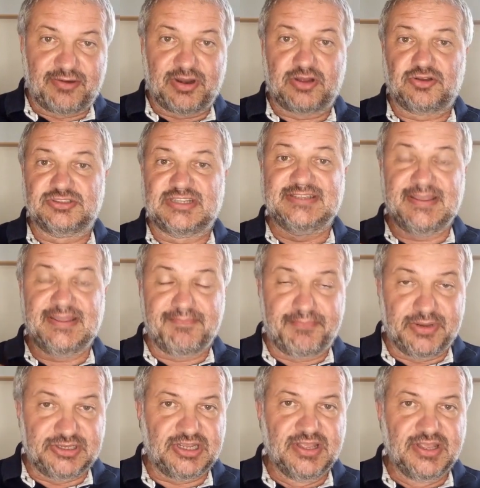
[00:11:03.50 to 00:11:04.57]
cosa
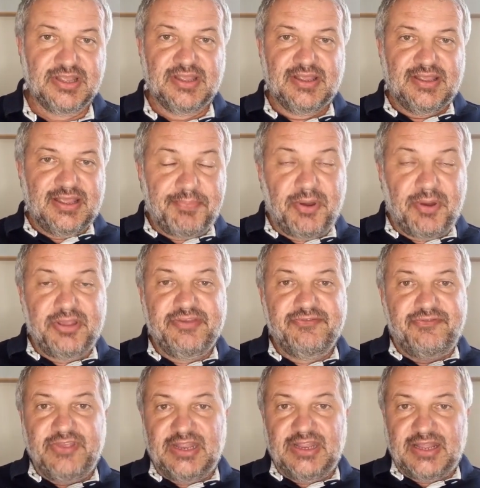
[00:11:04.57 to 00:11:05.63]
semplice. E poi
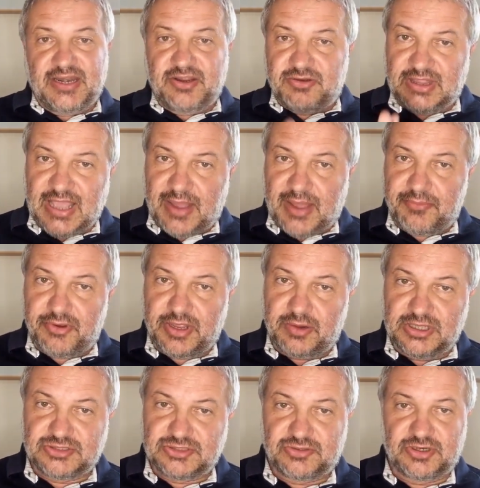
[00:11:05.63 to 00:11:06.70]
infine ricordiamo che
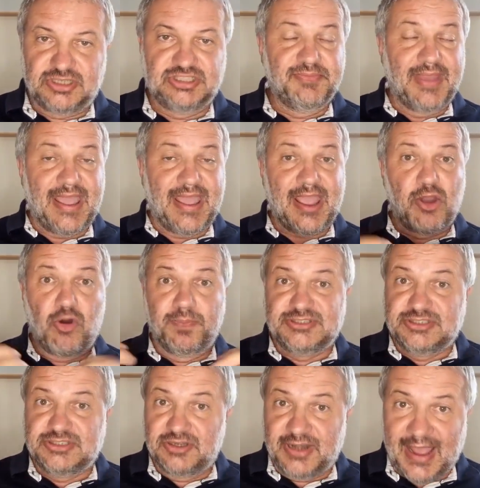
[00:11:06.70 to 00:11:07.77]
questo regime è
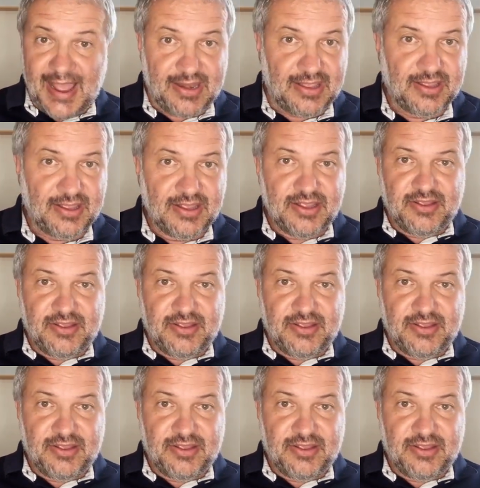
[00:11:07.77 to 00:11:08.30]
opzionale,